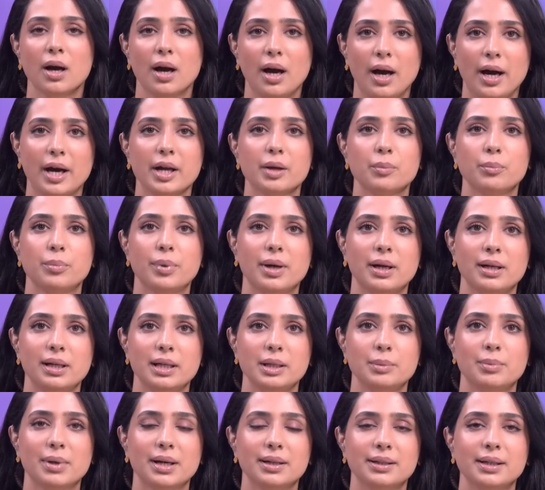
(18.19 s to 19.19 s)
حرب
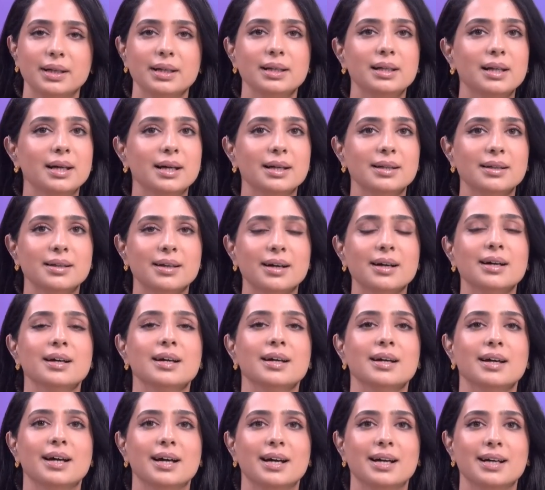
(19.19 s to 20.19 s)
الإبادة إلا أن
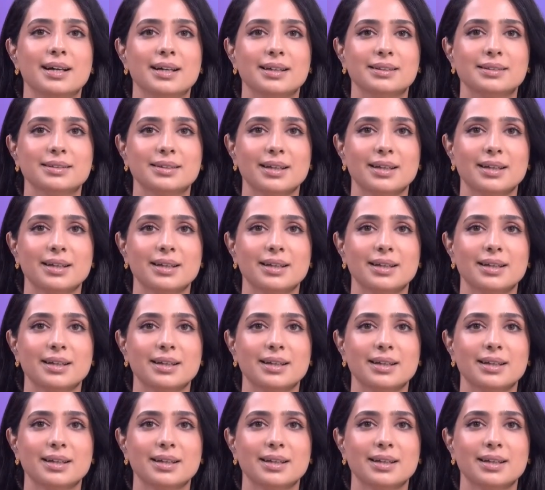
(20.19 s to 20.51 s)
آه،